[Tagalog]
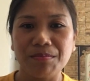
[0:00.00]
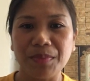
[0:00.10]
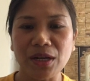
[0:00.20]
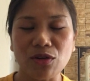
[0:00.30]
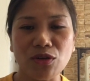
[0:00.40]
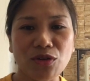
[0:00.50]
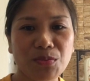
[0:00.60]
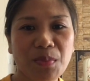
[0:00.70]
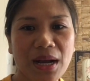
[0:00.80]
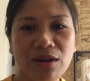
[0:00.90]
Pero
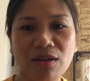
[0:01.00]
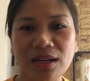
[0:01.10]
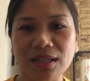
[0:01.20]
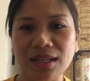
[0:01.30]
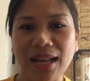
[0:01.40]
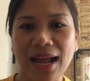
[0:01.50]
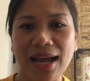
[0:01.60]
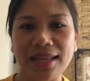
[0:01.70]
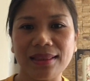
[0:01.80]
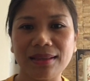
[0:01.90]
bago ang
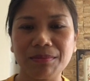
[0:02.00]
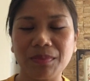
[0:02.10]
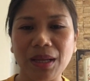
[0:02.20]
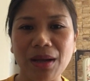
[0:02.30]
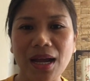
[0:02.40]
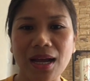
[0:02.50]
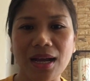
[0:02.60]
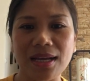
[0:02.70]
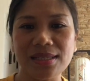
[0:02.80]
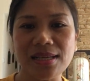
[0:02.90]
lahat,
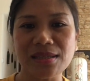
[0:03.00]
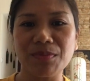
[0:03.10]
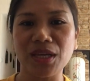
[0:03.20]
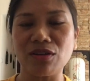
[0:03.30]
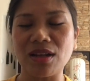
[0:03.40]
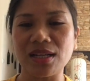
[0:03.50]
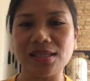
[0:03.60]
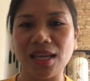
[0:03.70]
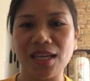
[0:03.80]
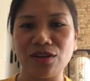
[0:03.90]
uh, sasabihin ko lang
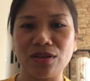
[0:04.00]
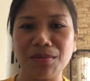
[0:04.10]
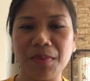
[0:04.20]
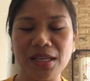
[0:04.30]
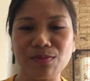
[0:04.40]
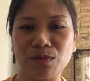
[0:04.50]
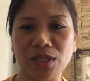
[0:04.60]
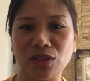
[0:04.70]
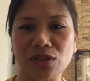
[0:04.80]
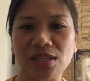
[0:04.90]
sa inyo na based po
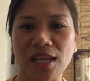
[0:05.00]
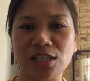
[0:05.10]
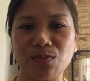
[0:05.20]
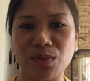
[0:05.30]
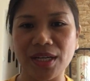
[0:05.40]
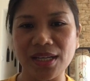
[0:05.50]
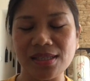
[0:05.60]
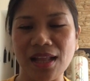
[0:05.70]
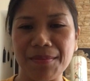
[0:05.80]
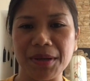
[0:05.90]
ito sa
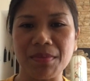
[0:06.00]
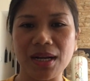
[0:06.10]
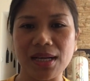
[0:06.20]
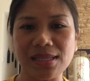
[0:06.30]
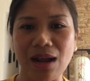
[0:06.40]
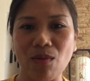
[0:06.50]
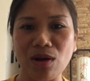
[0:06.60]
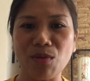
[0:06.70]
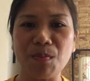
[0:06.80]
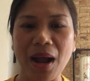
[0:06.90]
experience naming mag-asawa
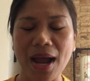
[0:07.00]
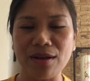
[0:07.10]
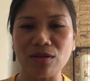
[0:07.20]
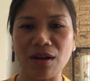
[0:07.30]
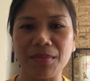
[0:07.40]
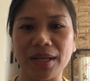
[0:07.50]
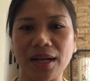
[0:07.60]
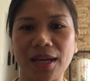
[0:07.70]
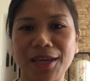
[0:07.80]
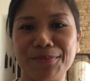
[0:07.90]
kung paano kami
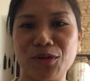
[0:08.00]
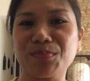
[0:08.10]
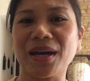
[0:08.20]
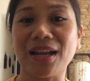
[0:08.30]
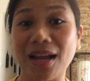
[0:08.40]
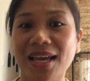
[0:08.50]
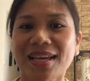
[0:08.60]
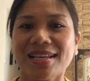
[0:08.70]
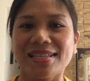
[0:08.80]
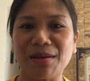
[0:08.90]
nakaipon para
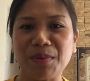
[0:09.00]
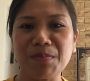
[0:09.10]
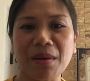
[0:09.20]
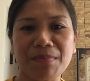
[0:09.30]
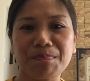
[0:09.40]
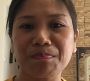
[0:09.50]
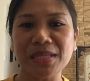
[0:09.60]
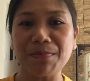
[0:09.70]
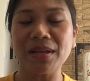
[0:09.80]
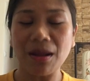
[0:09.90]
sa, pagpa
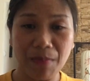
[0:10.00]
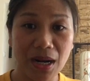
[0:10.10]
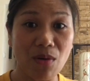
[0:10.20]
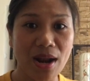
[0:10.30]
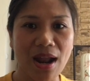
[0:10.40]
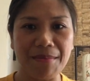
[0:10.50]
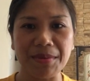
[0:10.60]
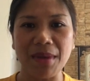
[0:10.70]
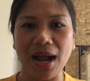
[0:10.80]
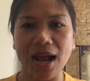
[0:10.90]
sa pinapagawa
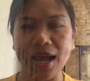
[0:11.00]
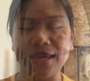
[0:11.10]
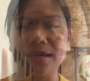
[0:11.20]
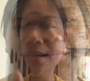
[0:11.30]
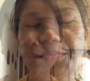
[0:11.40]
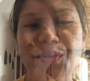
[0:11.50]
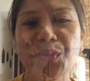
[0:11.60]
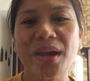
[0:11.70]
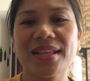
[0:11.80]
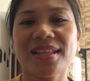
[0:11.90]
naming bahay. Number
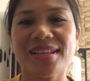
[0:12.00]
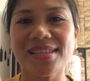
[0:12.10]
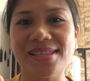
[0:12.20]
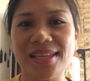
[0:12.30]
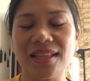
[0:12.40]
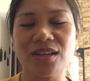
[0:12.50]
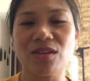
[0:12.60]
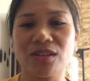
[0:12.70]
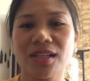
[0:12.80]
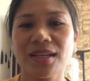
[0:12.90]
one, set a
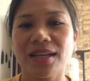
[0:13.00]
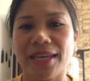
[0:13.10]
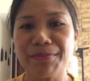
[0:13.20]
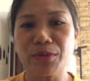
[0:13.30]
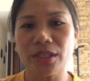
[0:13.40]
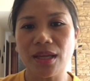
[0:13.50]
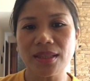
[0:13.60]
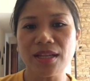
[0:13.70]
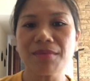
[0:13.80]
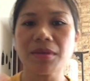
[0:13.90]
goal.
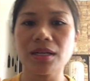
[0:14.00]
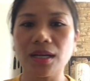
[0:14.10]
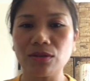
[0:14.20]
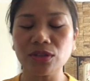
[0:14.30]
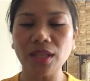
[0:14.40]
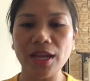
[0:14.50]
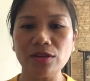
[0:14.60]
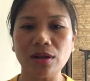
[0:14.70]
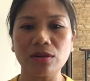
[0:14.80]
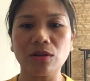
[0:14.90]
Importante na magkaroon
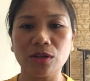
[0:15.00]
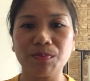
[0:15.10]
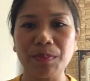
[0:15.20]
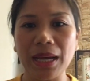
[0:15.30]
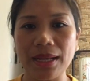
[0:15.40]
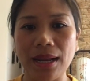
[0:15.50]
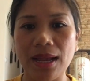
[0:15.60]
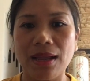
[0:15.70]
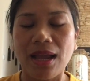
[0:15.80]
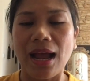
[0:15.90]
tayo ng goal
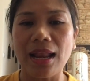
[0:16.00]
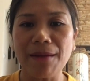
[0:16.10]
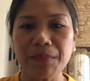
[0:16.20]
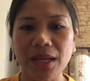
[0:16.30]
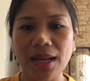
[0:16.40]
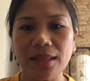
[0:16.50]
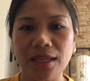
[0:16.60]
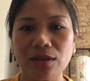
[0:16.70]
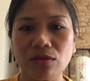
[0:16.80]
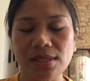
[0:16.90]
para alam na
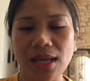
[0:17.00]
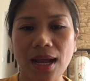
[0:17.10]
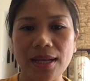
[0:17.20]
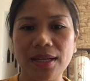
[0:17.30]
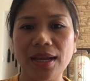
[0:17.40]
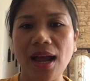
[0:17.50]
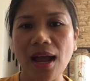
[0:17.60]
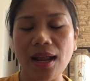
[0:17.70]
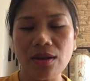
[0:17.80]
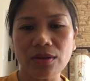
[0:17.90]
natin kung saan
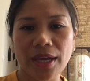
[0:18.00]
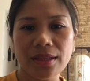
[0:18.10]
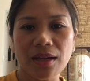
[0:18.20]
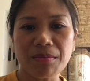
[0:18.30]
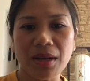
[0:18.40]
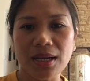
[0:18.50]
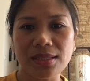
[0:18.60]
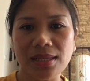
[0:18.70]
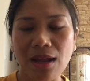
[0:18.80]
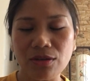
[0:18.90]
i-allocate ang
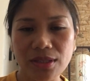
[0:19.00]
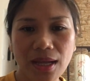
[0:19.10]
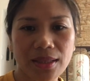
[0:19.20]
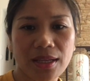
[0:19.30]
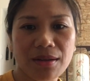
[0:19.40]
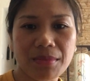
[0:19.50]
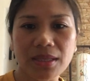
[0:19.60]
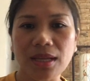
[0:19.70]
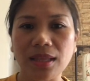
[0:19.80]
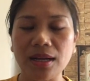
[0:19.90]
mga sahod natin na
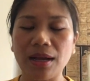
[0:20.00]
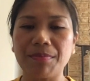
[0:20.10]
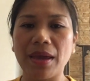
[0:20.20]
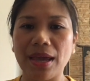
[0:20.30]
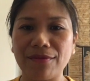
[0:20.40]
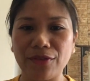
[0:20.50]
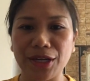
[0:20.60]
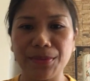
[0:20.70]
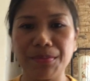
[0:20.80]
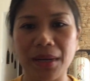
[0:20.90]
matatanggap
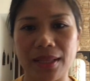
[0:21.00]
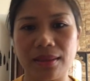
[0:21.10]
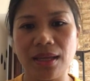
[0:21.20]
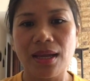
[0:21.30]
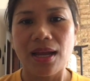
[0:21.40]
every month.